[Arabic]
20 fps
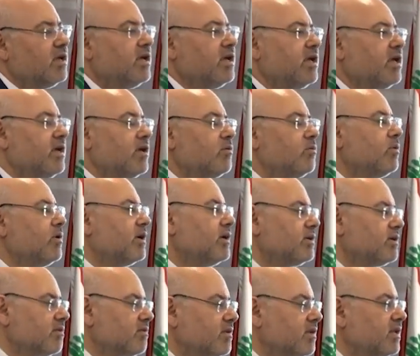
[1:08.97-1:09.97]
آه،
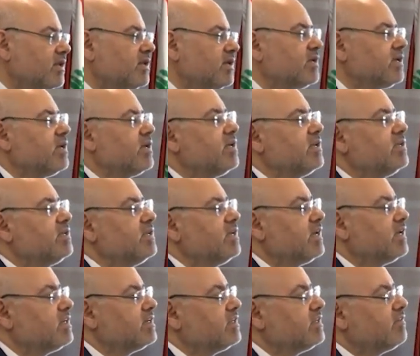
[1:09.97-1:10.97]
وكذلك
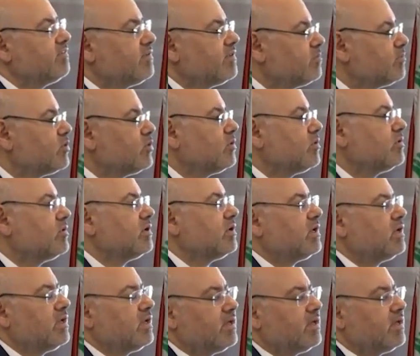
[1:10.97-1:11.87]
يعني في منهم